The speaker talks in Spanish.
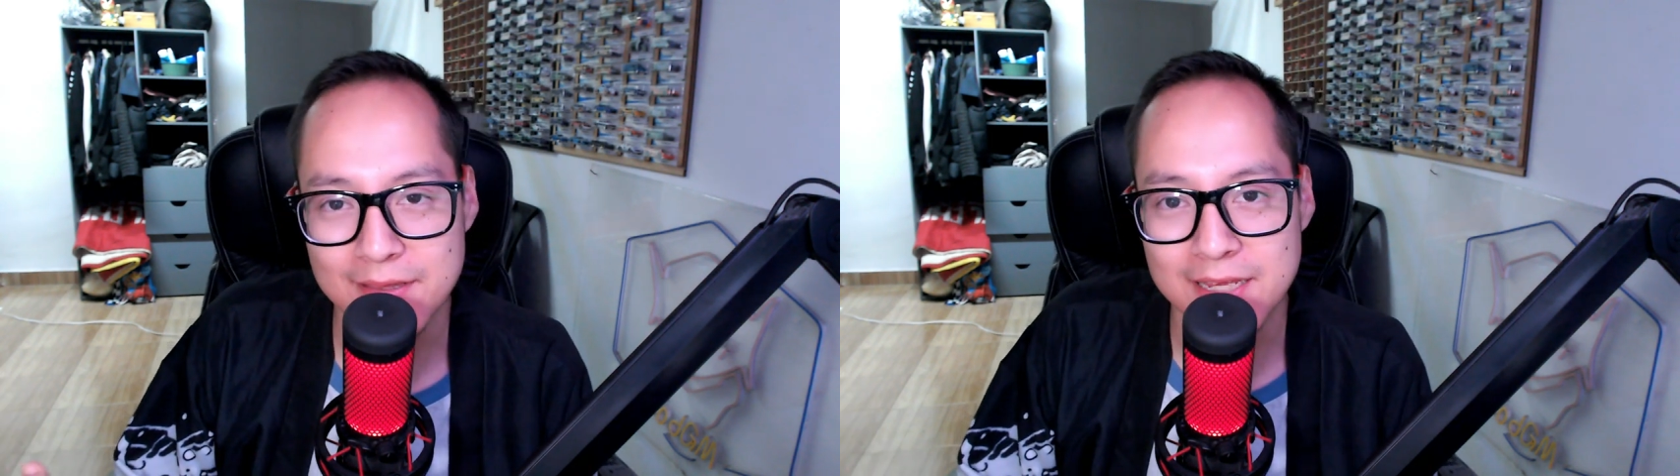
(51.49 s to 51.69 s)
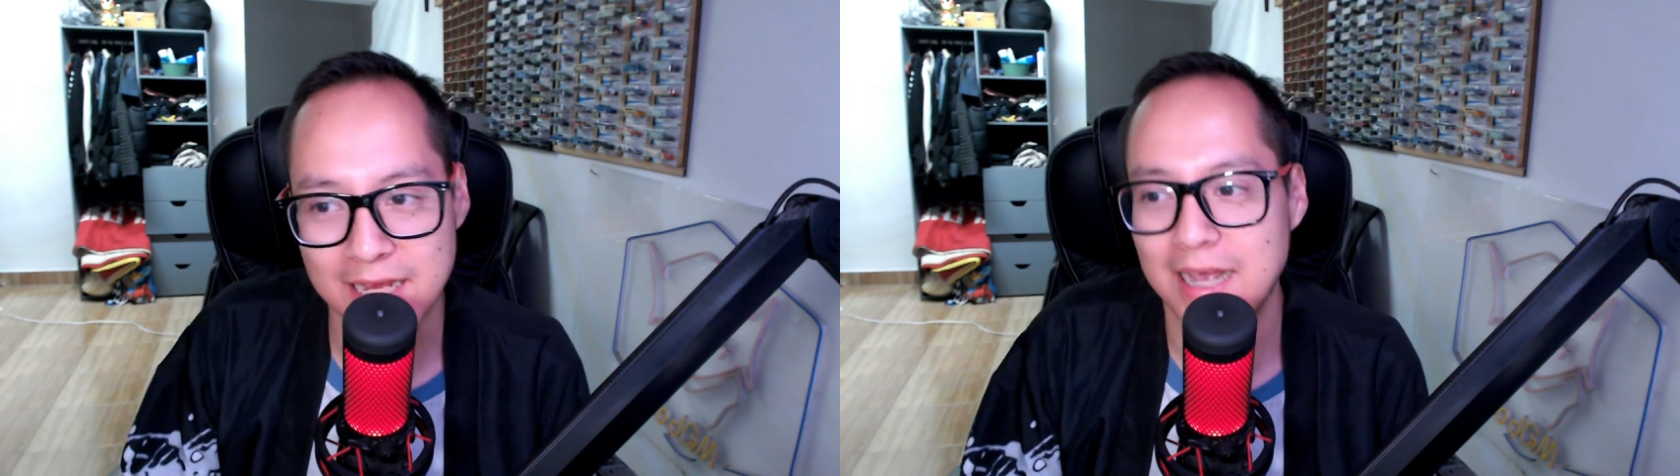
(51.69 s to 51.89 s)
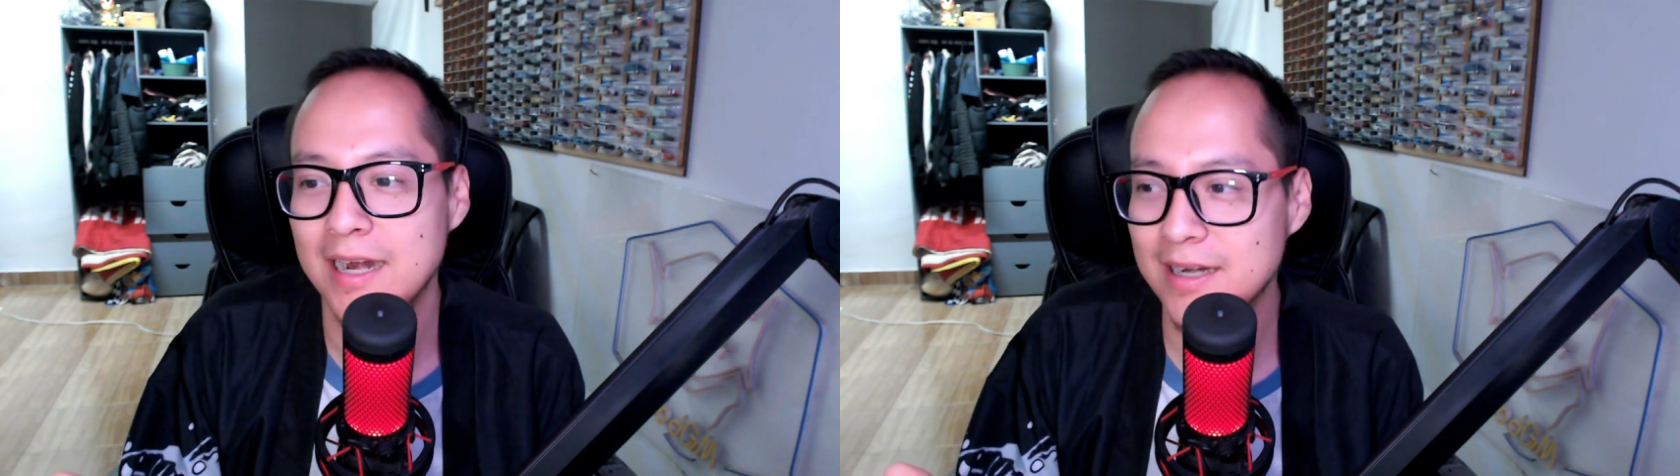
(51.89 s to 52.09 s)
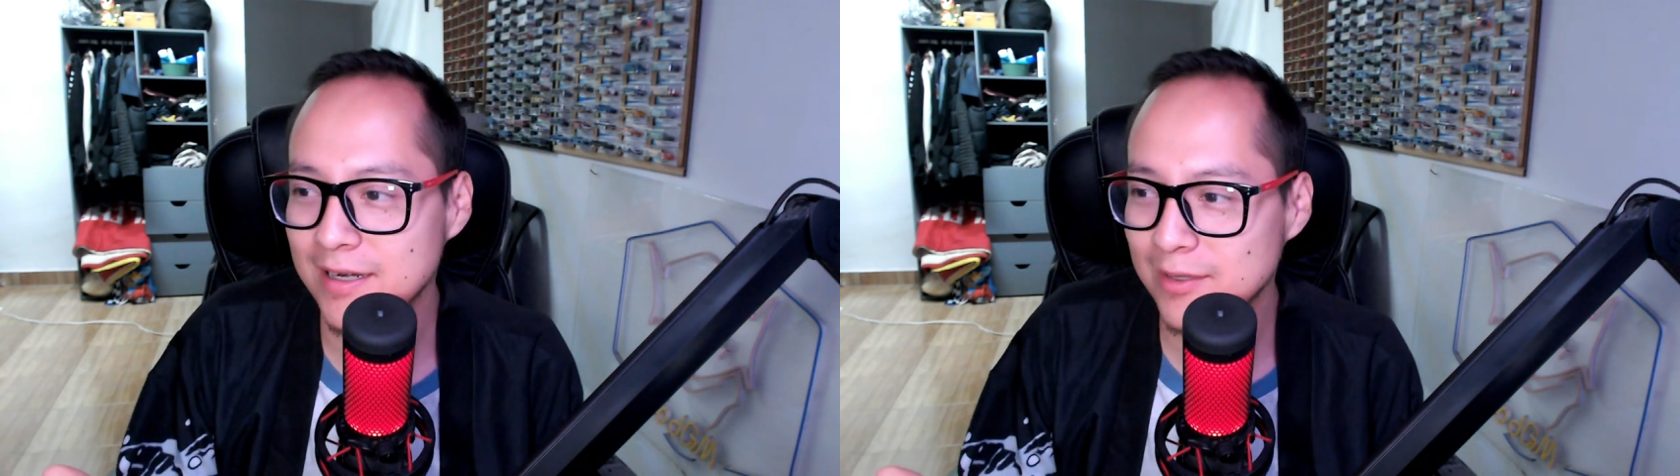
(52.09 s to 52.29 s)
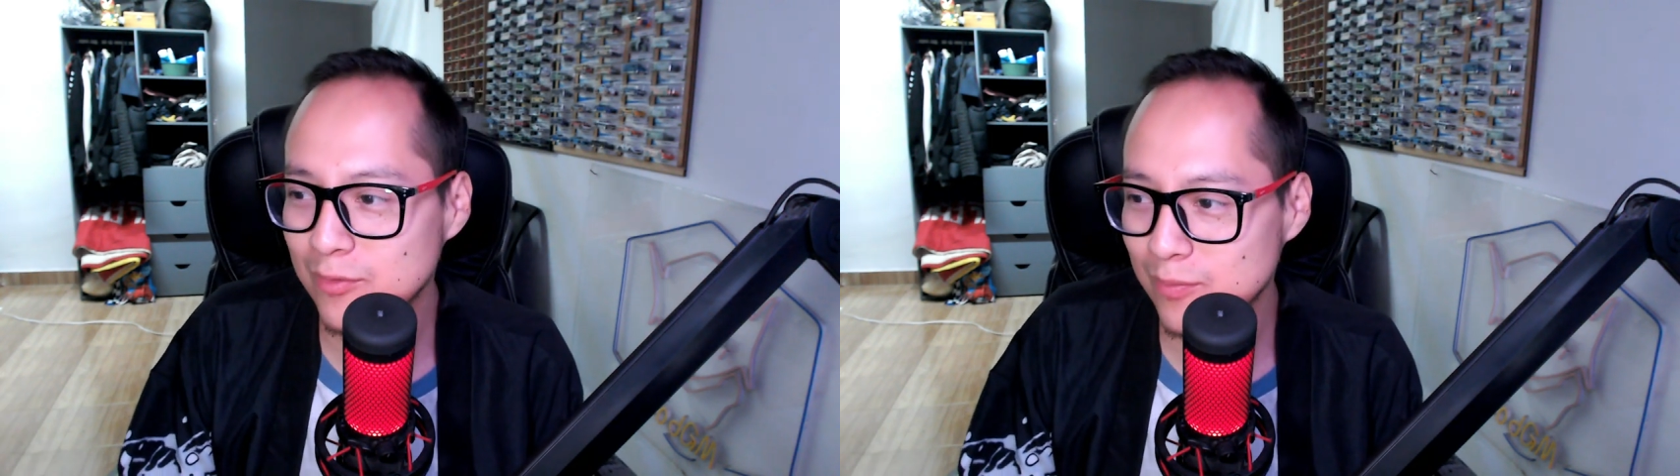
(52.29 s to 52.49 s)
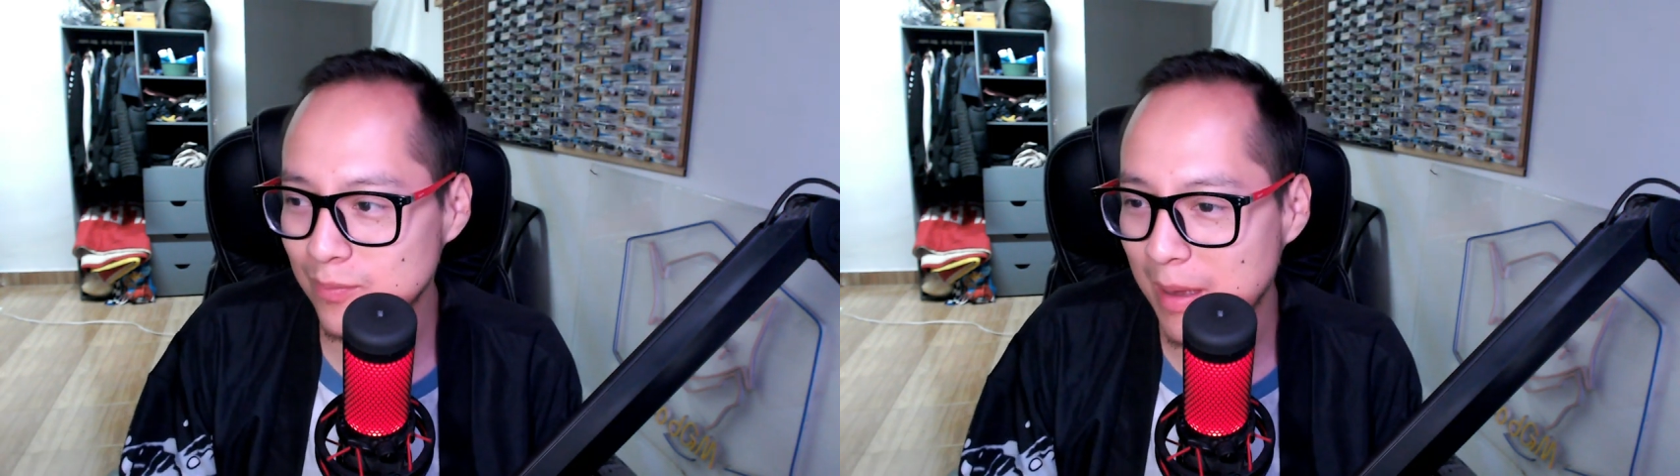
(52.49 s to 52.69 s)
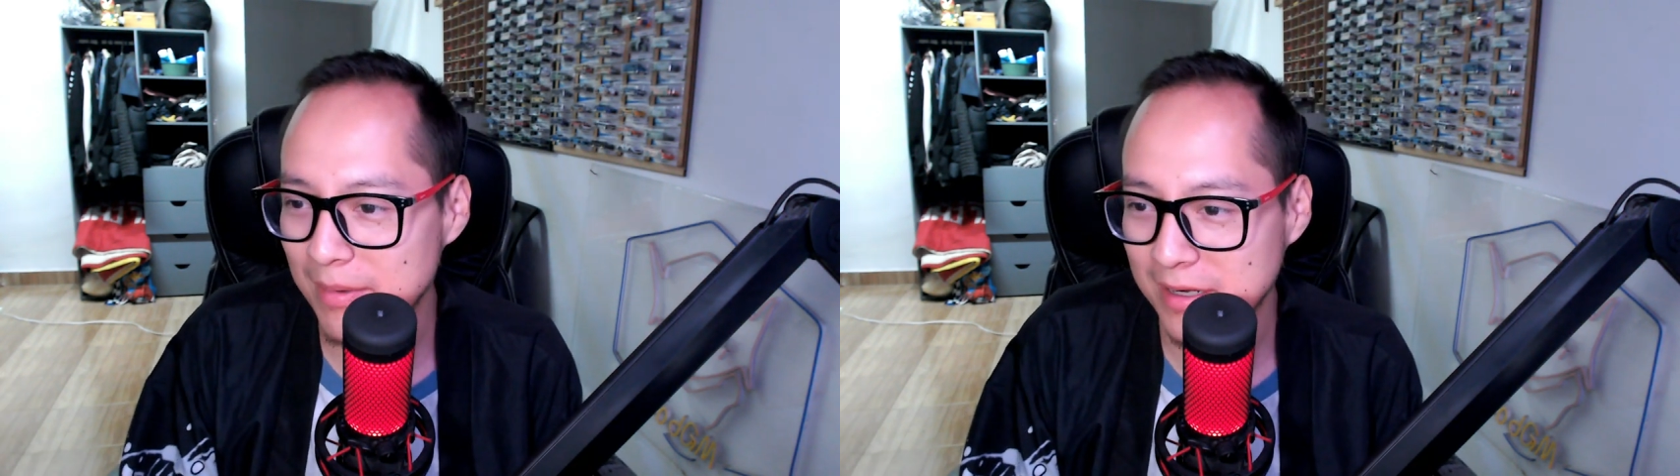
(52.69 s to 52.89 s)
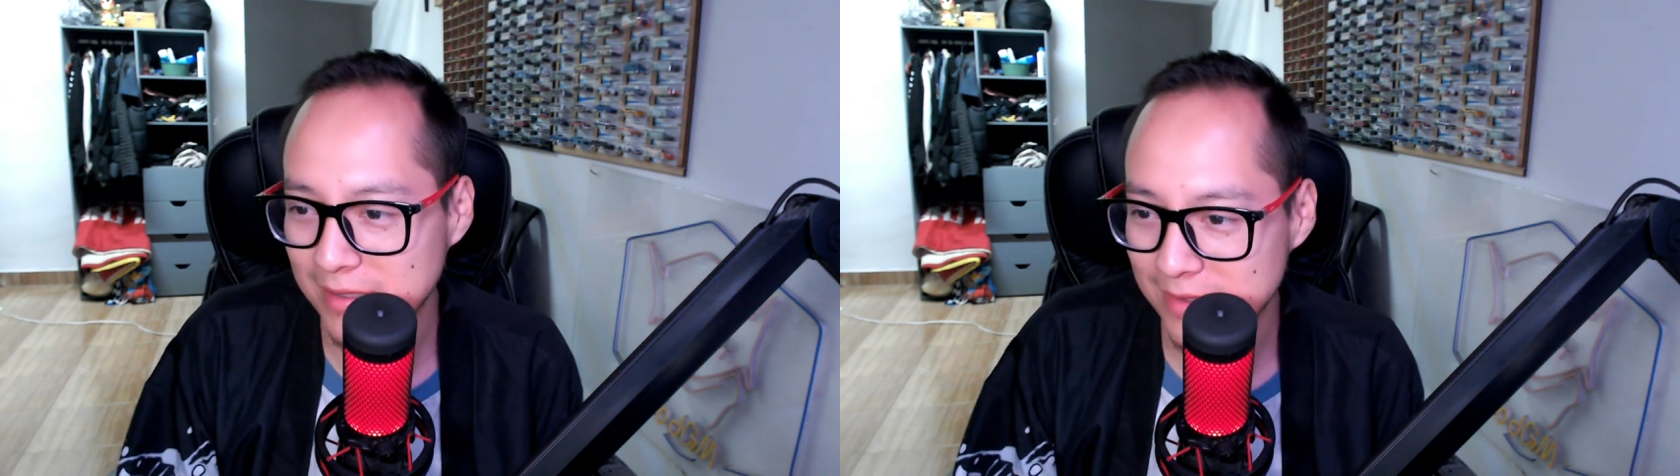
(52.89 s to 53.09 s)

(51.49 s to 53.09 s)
llegar a ver